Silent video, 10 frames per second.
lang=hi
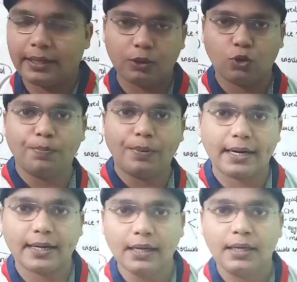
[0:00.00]
थर्ड के दो
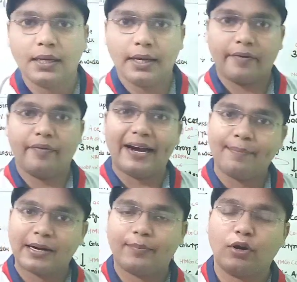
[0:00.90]
पार्ट है एक
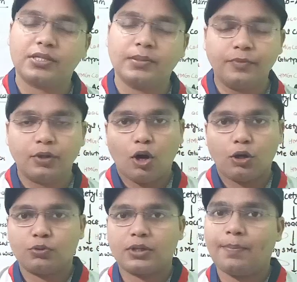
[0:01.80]
फैट मेटाबॉलिज्म
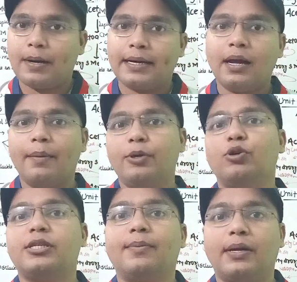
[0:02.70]
और दूसरा पार्ट है
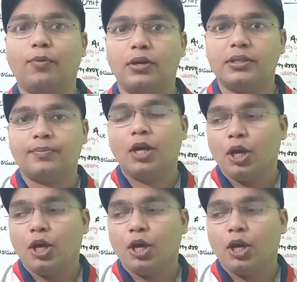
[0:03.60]
अमीनो एसिड मेटाबॉलिज्म